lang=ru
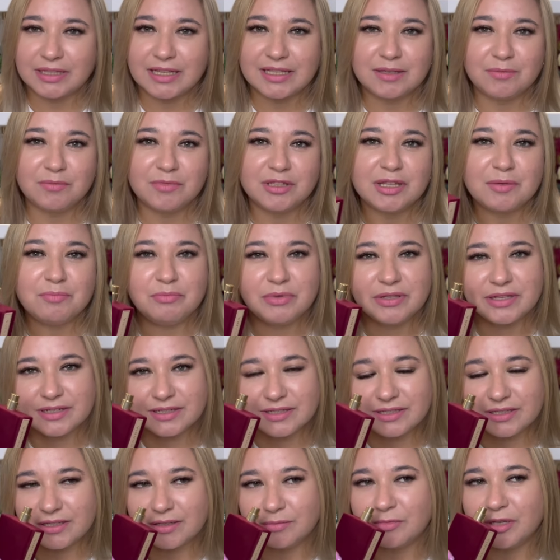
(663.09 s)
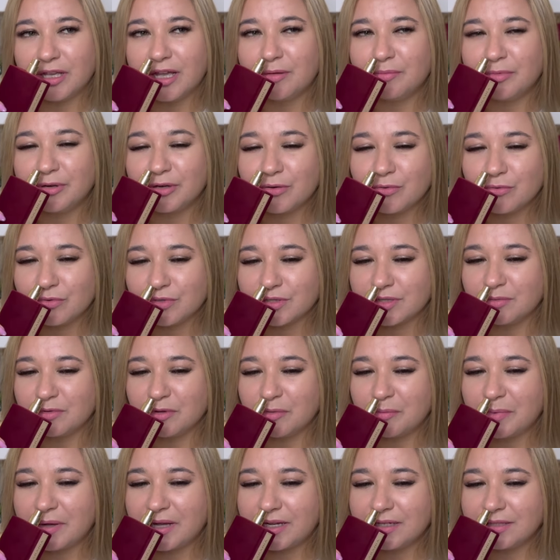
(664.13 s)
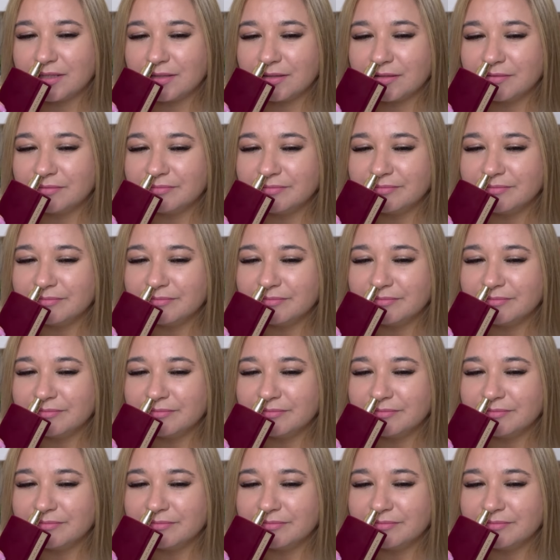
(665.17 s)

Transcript: какими-то персиками, абрикосами пахнет.